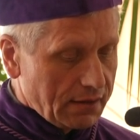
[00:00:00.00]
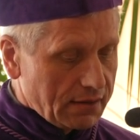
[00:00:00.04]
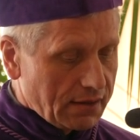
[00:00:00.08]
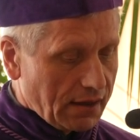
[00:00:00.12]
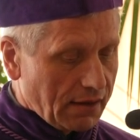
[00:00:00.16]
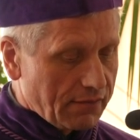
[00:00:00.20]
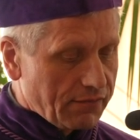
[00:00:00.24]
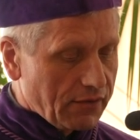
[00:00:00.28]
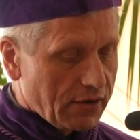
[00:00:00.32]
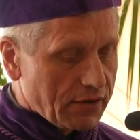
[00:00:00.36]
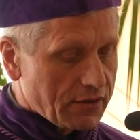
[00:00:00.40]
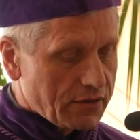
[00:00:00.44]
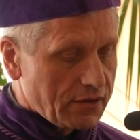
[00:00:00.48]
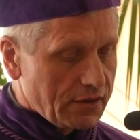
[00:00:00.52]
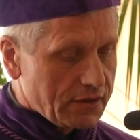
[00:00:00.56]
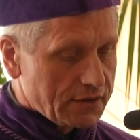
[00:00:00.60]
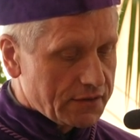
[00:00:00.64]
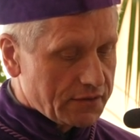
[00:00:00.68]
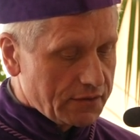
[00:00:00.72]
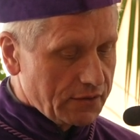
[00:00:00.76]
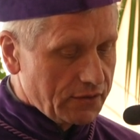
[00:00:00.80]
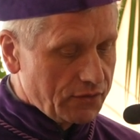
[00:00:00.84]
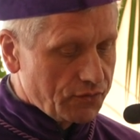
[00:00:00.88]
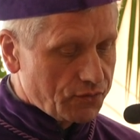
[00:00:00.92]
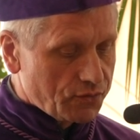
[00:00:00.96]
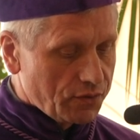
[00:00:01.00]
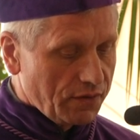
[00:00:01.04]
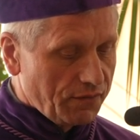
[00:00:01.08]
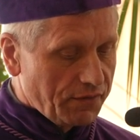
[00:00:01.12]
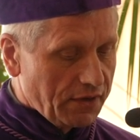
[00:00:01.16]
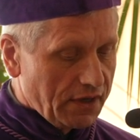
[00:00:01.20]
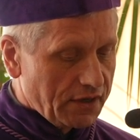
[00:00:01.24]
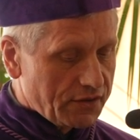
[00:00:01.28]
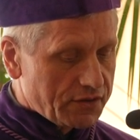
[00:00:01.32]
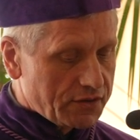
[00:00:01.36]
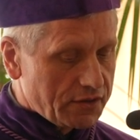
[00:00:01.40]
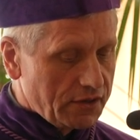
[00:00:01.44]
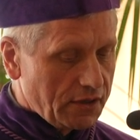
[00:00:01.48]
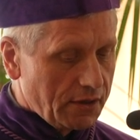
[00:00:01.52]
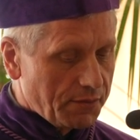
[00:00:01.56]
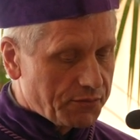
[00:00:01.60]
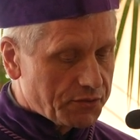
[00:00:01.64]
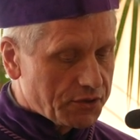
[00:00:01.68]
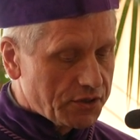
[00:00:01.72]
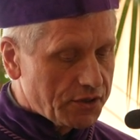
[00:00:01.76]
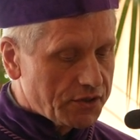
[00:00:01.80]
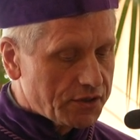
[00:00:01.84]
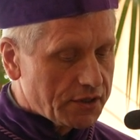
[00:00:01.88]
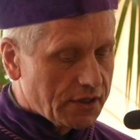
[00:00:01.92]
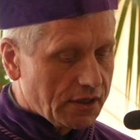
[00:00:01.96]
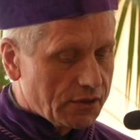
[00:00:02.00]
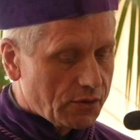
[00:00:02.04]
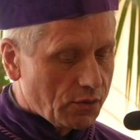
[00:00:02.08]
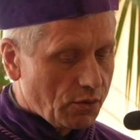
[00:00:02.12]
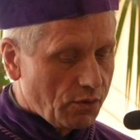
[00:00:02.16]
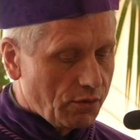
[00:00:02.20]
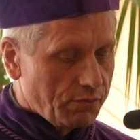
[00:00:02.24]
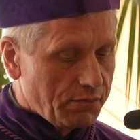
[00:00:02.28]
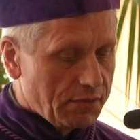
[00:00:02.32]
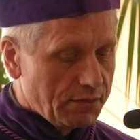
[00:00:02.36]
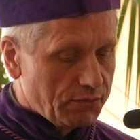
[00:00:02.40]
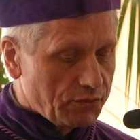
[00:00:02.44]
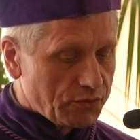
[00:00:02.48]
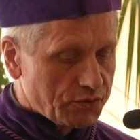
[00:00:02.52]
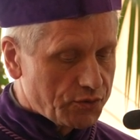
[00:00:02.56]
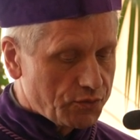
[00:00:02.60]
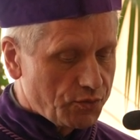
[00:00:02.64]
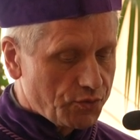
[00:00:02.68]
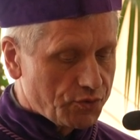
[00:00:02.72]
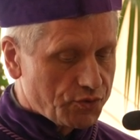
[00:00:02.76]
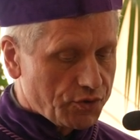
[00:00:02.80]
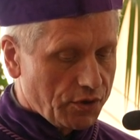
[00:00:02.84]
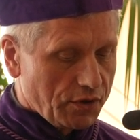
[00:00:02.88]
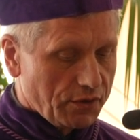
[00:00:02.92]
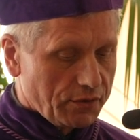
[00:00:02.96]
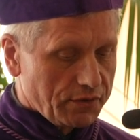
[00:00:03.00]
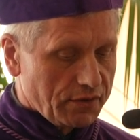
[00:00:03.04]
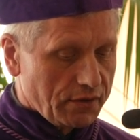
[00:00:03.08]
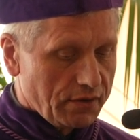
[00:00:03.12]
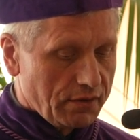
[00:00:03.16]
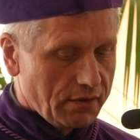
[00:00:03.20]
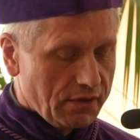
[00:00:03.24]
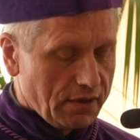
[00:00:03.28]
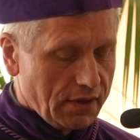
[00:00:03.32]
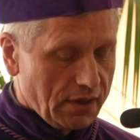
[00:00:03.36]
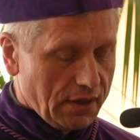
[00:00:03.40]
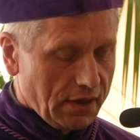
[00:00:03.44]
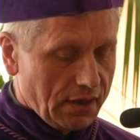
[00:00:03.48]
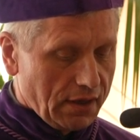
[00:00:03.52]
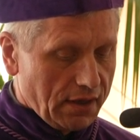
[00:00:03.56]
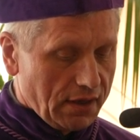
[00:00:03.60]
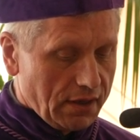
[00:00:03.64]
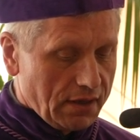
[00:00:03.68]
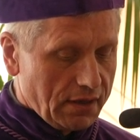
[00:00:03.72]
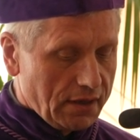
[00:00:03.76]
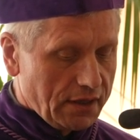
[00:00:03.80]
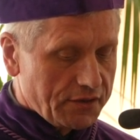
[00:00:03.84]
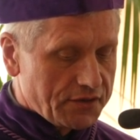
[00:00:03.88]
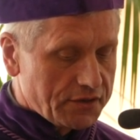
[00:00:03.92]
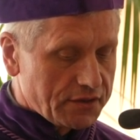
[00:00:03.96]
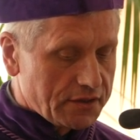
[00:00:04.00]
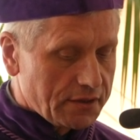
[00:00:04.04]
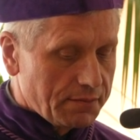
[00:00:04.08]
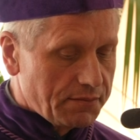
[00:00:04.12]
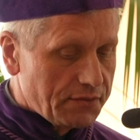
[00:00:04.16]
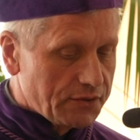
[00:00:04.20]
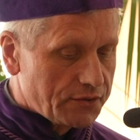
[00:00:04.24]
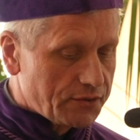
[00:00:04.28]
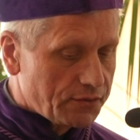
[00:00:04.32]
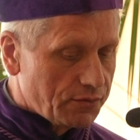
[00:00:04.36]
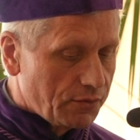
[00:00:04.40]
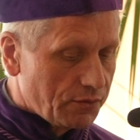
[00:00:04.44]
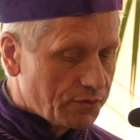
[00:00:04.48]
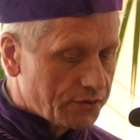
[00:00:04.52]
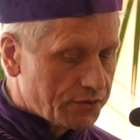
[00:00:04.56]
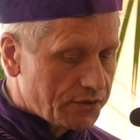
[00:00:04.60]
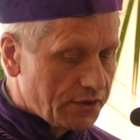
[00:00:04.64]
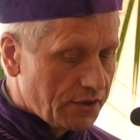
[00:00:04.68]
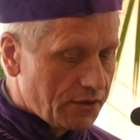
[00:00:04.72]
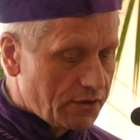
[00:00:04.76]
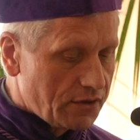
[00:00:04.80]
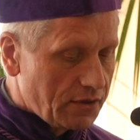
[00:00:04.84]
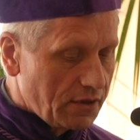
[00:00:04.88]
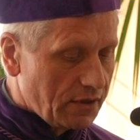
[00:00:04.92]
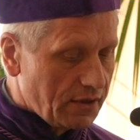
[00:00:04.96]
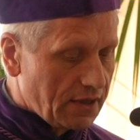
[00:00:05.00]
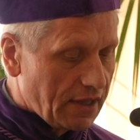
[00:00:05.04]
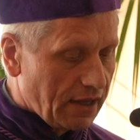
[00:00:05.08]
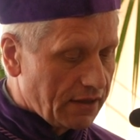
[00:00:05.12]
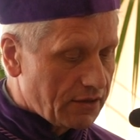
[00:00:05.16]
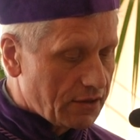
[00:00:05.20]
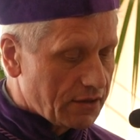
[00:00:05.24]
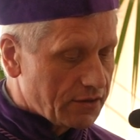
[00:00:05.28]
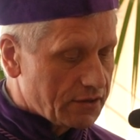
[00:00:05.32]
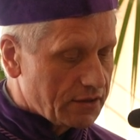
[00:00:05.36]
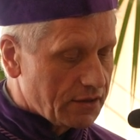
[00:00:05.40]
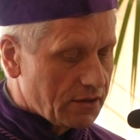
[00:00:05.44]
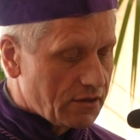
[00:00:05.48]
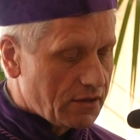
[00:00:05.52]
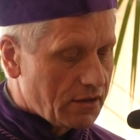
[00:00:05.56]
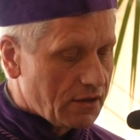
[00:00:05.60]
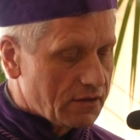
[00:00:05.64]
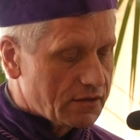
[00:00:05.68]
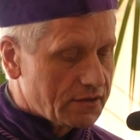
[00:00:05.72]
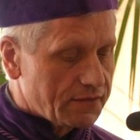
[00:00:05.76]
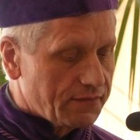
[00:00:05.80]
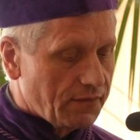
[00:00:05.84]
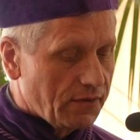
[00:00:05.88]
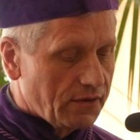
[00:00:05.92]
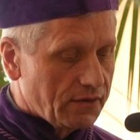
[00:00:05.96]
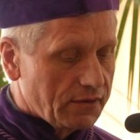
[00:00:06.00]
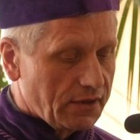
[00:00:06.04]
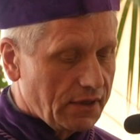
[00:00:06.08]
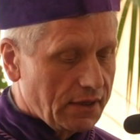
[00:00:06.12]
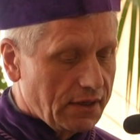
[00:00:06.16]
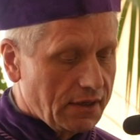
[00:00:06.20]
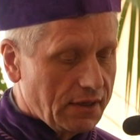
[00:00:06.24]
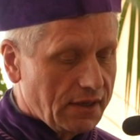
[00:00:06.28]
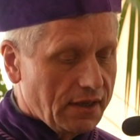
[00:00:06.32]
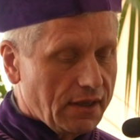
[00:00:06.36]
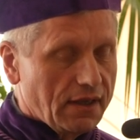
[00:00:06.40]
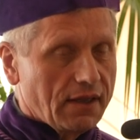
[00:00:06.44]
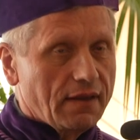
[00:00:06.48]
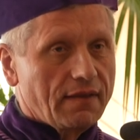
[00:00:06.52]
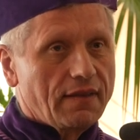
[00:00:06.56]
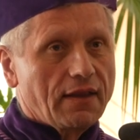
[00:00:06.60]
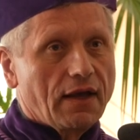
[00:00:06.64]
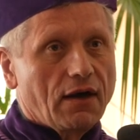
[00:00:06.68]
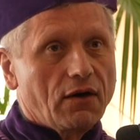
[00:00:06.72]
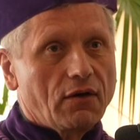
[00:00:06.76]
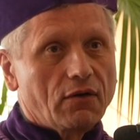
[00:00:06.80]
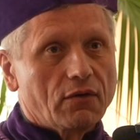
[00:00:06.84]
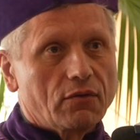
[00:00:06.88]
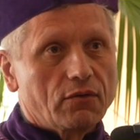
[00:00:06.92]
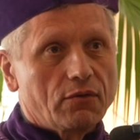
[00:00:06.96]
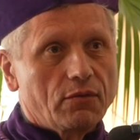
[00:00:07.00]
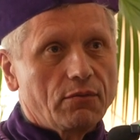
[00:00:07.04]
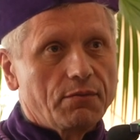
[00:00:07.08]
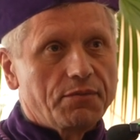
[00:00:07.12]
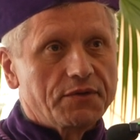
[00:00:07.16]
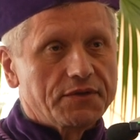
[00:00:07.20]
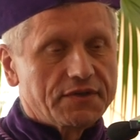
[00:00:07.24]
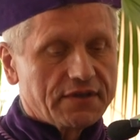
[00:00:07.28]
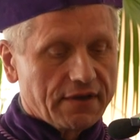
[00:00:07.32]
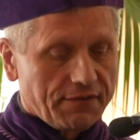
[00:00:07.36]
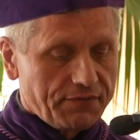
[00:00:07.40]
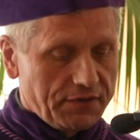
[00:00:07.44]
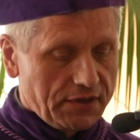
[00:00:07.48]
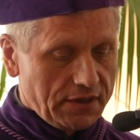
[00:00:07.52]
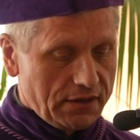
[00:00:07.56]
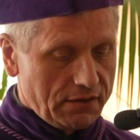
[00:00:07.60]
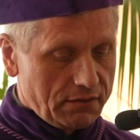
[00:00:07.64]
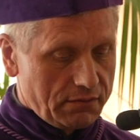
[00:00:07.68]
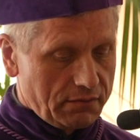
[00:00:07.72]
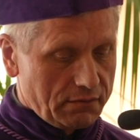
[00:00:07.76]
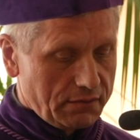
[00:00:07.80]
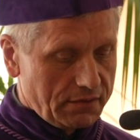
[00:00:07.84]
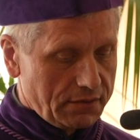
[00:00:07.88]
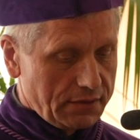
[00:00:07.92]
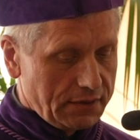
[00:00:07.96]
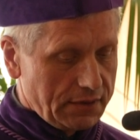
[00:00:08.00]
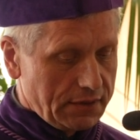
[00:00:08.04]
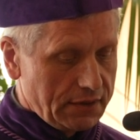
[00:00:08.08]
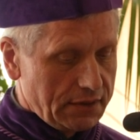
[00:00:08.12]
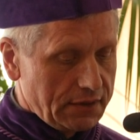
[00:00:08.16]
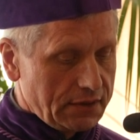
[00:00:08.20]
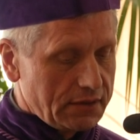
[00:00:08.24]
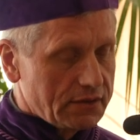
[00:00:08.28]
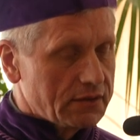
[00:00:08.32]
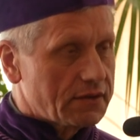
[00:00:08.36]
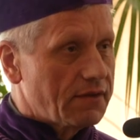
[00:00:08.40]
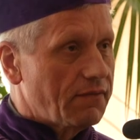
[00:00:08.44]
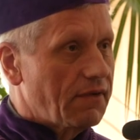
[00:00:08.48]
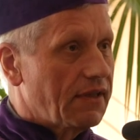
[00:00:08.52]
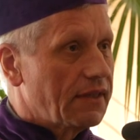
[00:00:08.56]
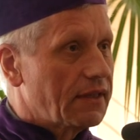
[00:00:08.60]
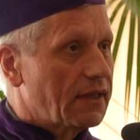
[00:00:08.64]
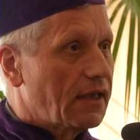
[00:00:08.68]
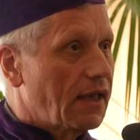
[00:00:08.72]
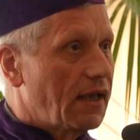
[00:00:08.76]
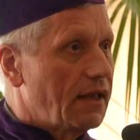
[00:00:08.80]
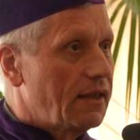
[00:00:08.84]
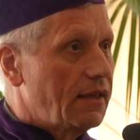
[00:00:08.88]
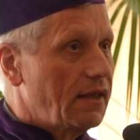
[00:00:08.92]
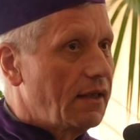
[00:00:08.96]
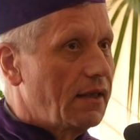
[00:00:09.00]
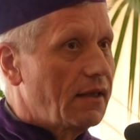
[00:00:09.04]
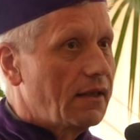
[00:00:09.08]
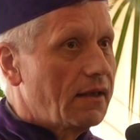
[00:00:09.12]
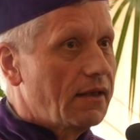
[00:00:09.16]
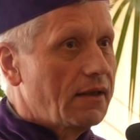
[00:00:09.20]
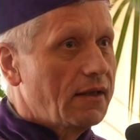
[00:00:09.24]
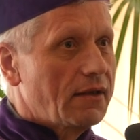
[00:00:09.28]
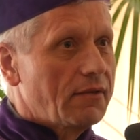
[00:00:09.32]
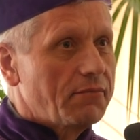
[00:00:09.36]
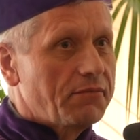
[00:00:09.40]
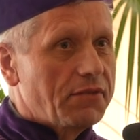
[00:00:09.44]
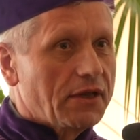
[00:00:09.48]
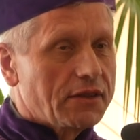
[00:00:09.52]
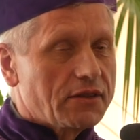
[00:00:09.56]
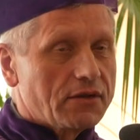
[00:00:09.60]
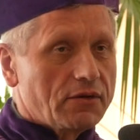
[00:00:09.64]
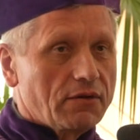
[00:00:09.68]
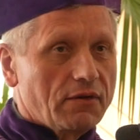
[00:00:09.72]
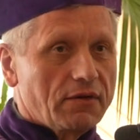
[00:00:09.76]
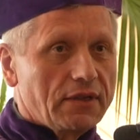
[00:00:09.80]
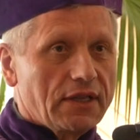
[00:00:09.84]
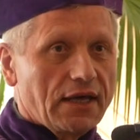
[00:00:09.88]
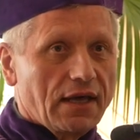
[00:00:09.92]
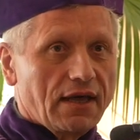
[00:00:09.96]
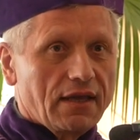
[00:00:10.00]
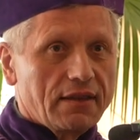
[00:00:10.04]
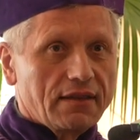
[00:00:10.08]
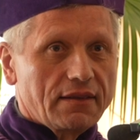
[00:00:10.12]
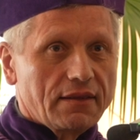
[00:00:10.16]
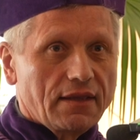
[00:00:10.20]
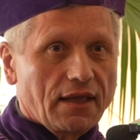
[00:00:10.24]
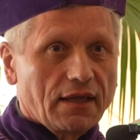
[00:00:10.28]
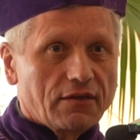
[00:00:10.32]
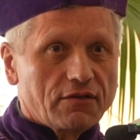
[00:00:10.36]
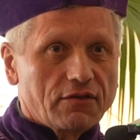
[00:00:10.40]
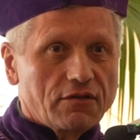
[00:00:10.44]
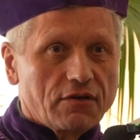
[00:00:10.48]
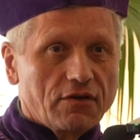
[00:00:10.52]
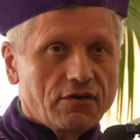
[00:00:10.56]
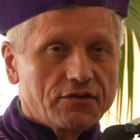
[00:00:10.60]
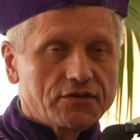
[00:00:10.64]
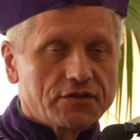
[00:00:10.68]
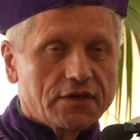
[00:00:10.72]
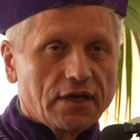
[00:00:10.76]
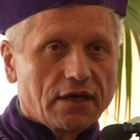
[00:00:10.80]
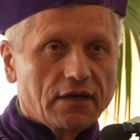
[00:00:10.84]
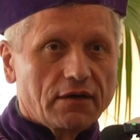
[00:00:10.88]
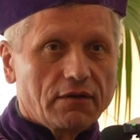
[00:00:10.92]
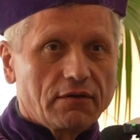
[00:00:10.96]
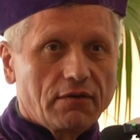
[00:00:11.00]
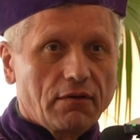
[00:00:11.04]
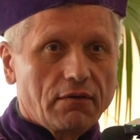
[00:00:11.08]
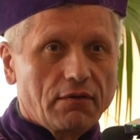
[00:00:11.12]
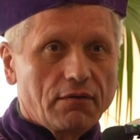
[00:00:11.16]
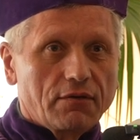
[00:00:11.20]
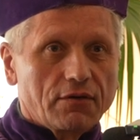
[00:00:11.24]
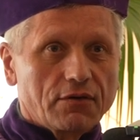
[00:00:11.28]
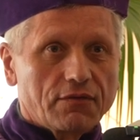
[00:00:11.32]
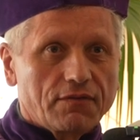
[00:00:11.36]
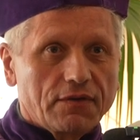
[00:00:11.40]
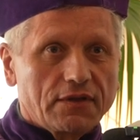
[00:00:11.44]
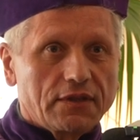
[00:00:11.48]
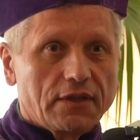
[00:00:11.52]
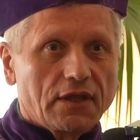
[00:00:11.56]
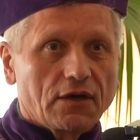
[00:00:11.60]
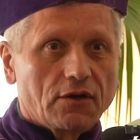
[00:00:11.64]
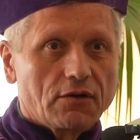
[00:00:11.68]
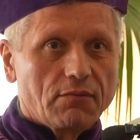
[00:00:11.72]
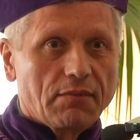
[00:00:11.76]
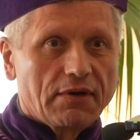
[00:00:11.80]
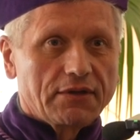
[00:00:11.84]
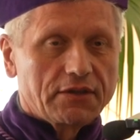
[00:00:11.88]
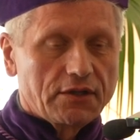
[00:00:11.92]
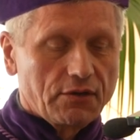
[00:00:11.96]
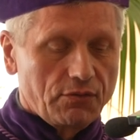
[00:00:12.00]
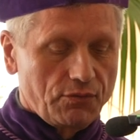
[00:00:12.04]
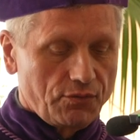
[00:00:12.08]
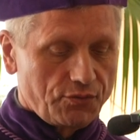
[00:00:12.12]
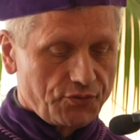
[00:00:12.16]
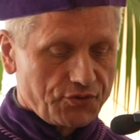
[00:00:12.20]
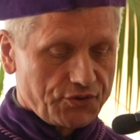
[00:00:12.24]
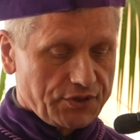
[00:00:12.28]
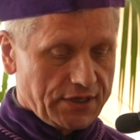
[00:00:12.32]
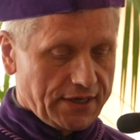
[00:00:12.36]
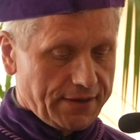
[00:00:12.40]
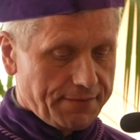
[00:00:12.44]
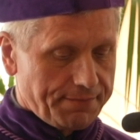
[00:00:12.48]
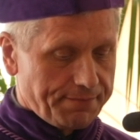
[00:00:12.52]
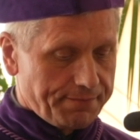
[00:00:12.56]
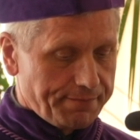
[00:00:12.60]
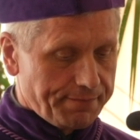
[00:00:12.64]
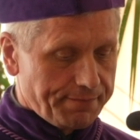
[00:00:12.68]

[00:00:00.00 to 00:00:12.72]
Tak właśnie Syn Człowieczy nie przyszedł, by mu służono, lecz żeby służyć i dać życie swoje na okup za wielu. Z Ewangelii patrona dnia dzisiejszego, świętego Mateusza.